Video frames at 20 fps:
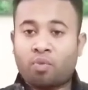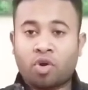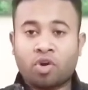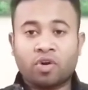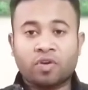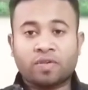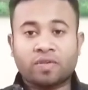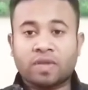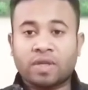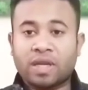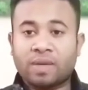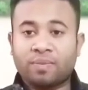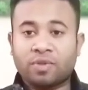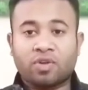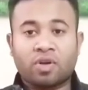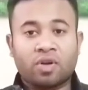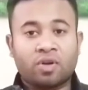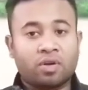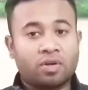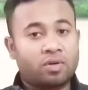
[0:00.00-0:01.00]
পনেরো দিনের
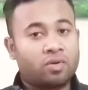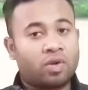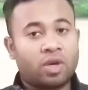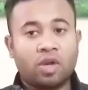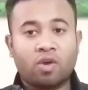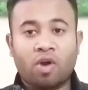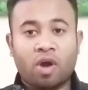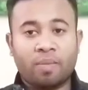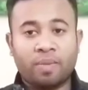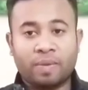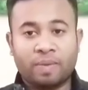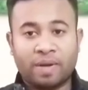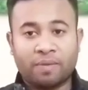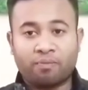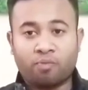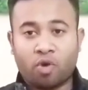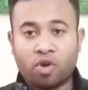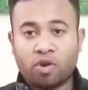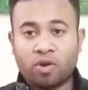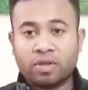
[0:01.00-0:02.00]
ভিতরে হলেও হবে মানে
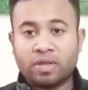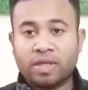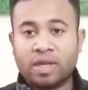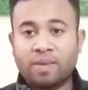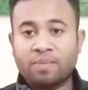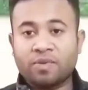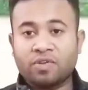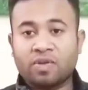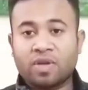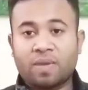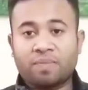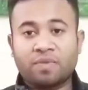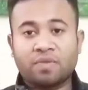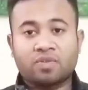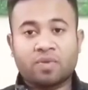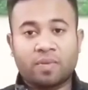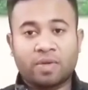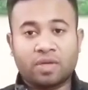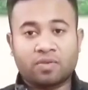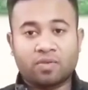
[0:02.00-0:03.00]
পনেরো দিনের ভিতরে আপনি
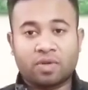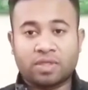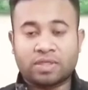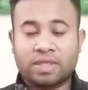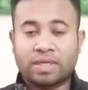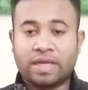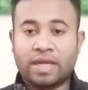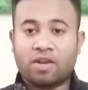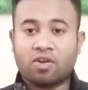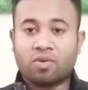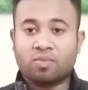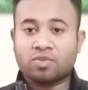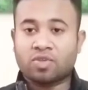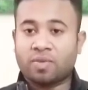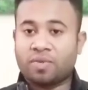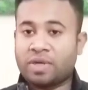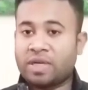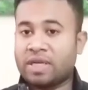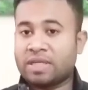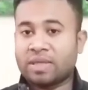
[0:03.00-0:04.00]
ছবিটা তুলেছেন এরকম
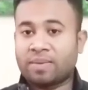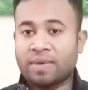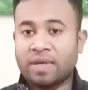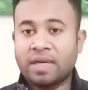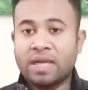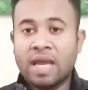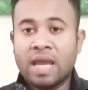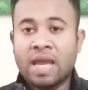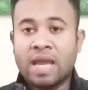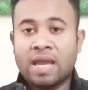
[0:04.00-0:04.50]
ছবি নিয়ে যাবেন